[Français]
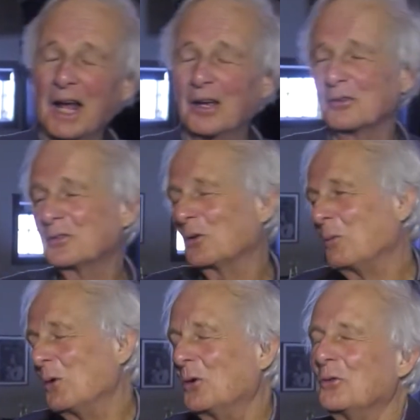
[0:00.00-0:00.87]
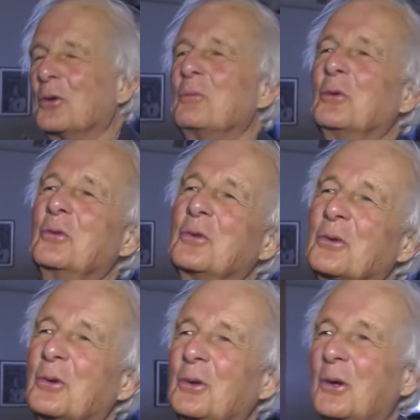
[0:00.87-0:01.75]
Alors, c'est un, peu
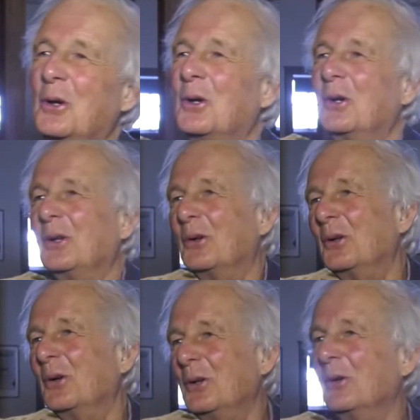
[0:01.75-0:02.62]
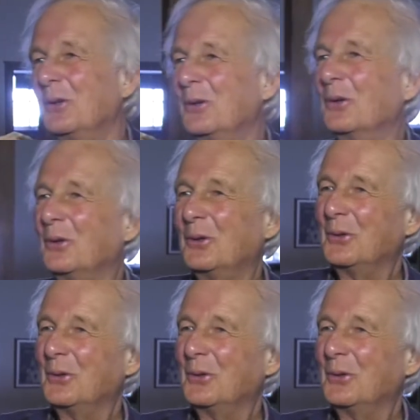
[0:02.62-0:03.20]
ça, le,